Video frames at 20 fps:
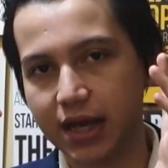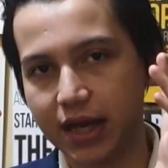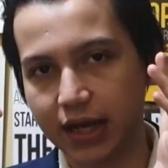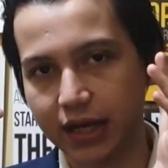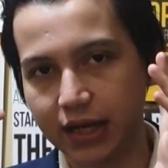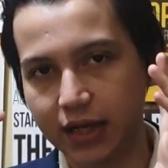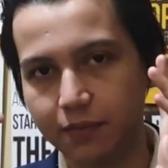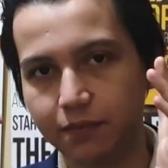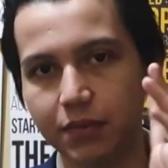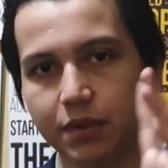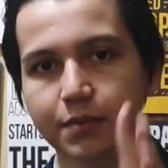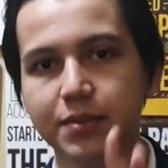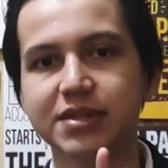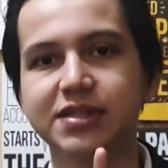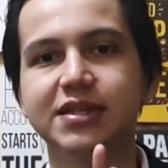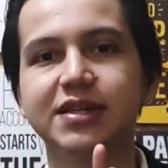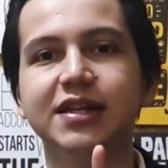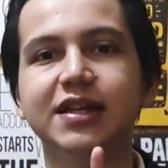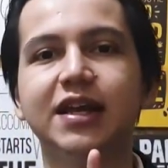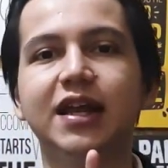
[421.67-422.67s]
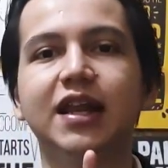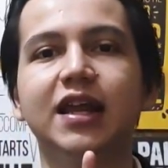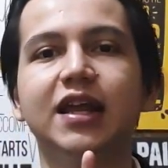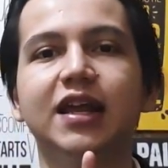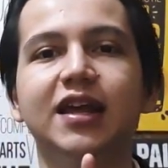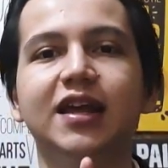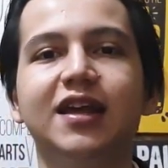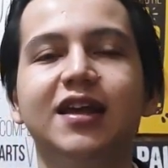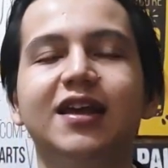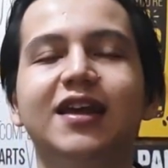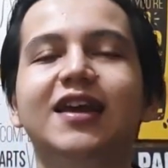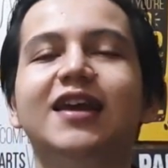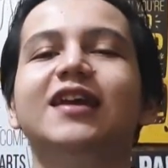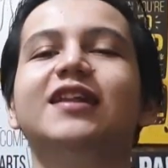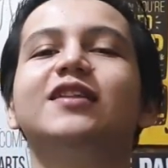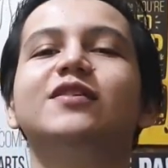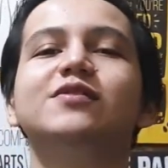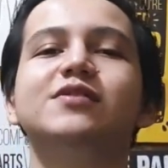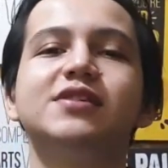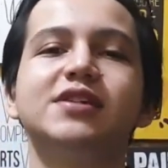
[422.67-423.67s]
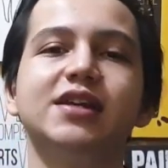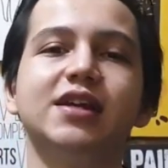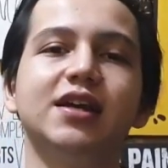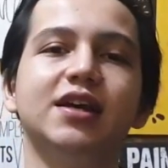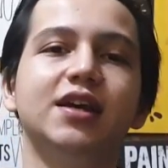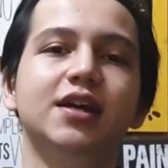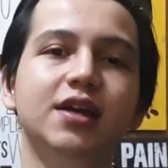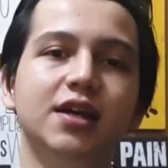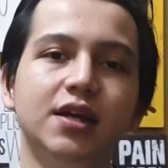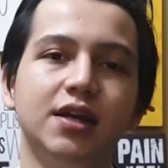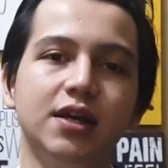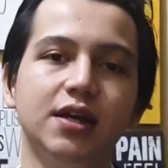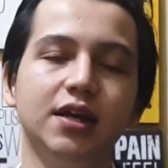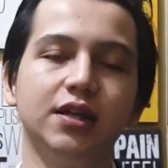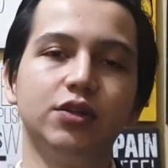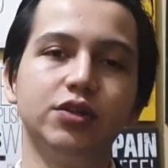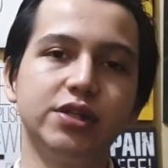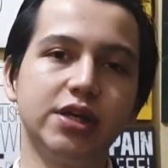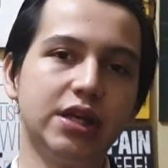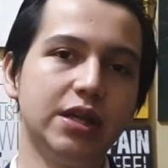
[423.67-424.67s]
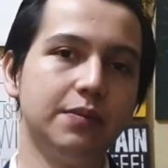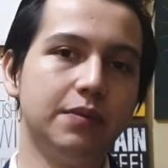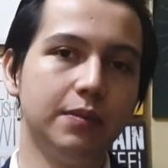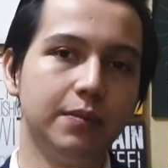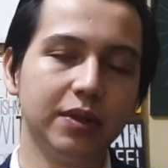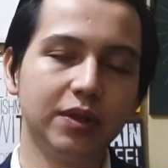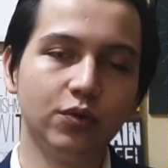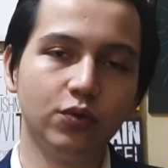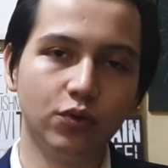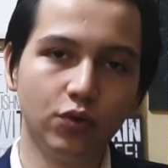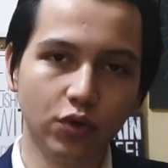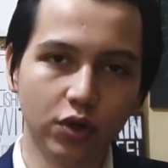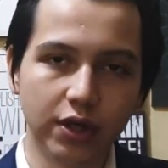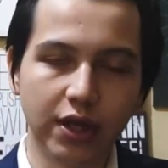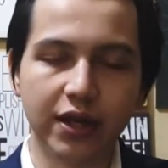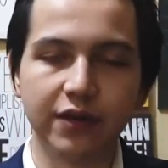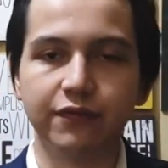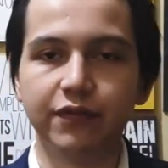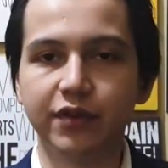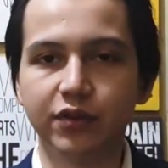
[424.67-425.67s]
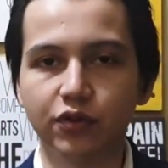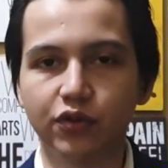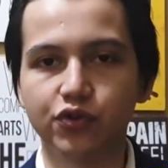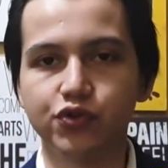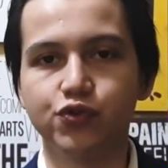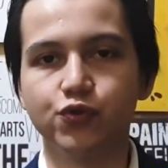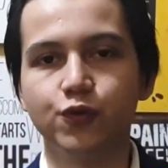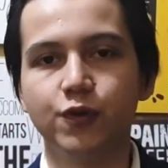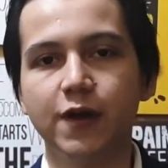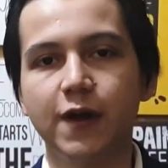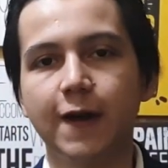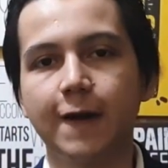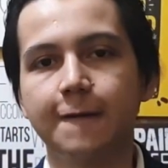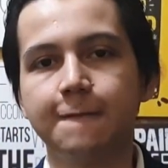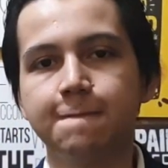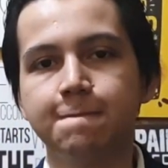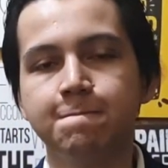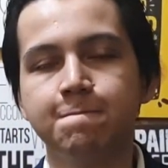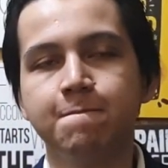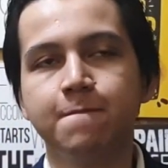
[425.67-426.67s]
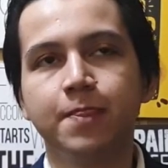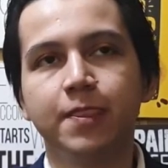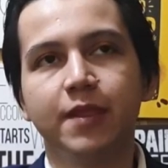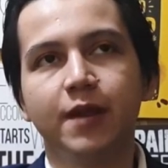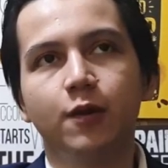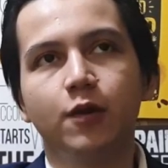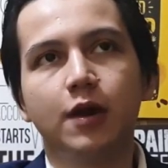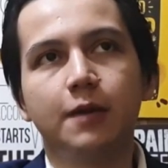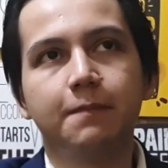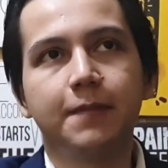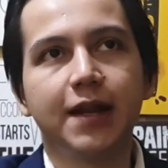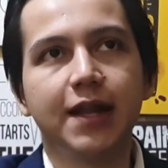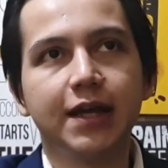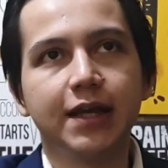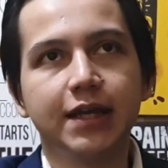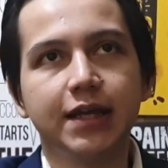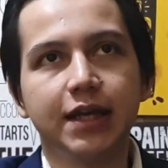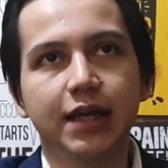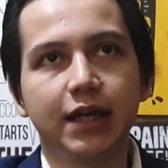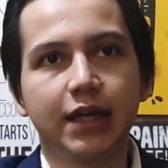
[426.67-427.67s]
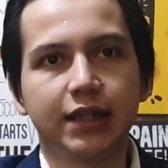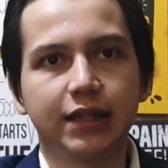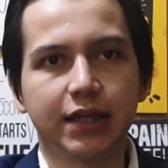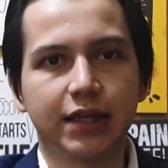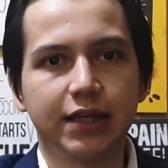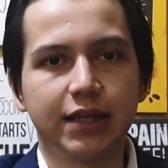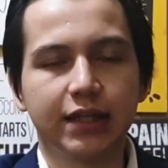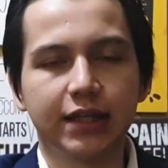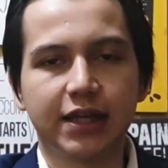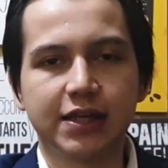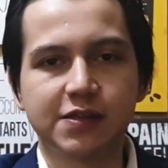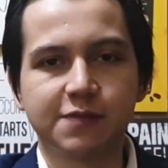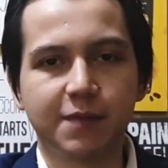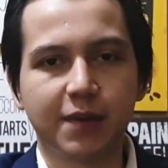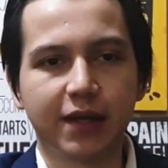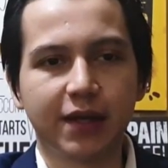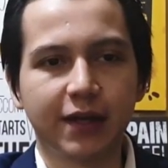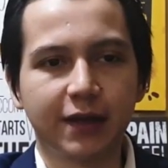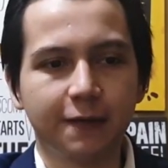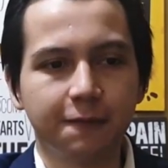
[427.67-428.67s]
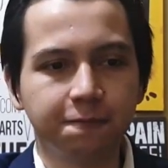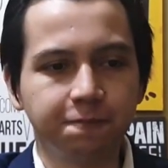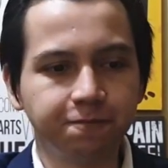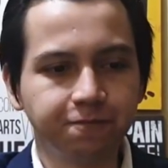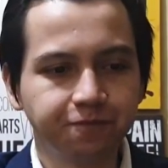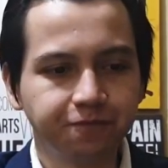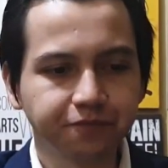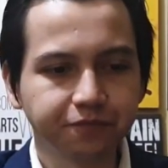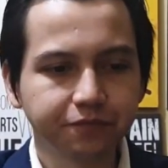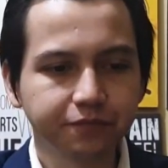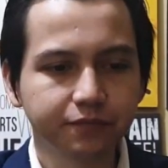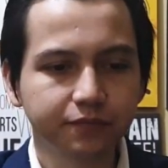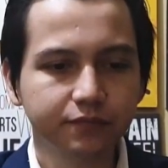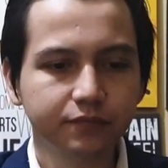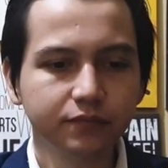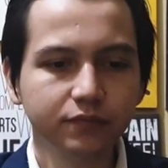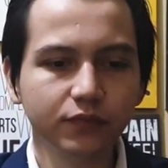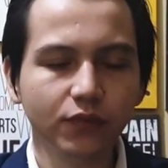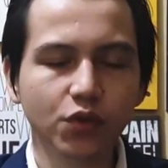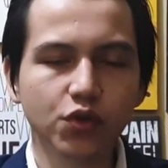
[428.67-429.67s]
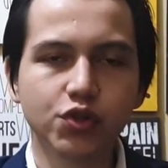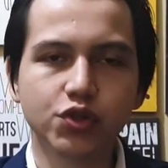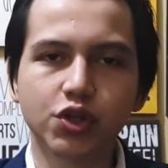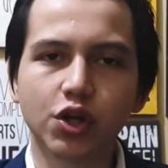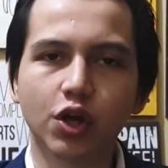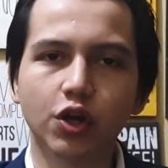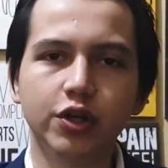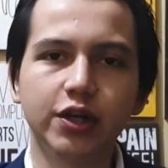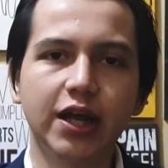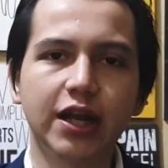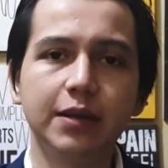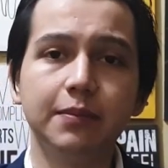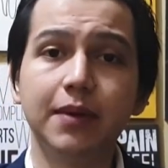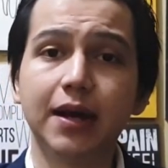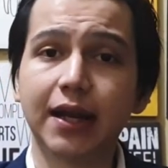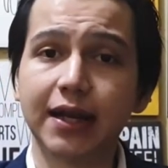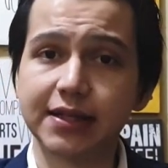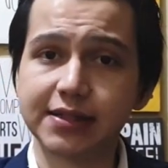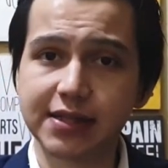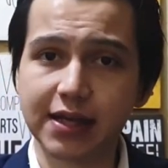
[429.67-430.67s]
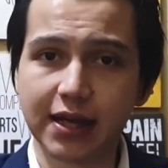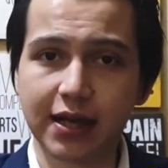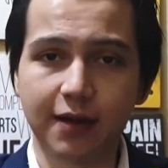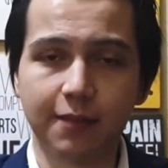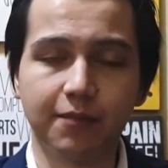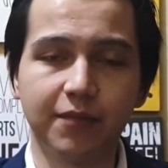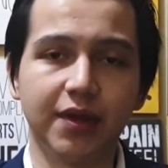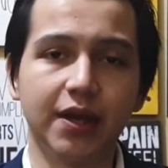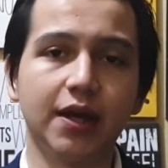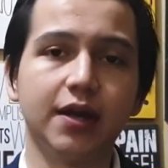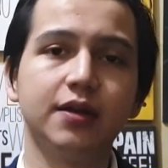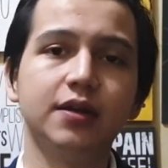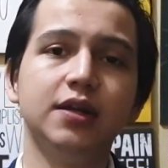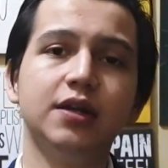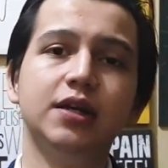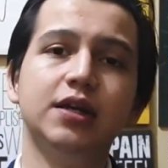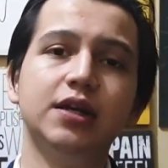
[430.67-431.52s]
dari bibit sendiri gitu sih. Itu jadi bibit unggul dari fitur juga. Lalu apalagi ya kita lihat aspeknya. Terus kalau dari Bareksa ya,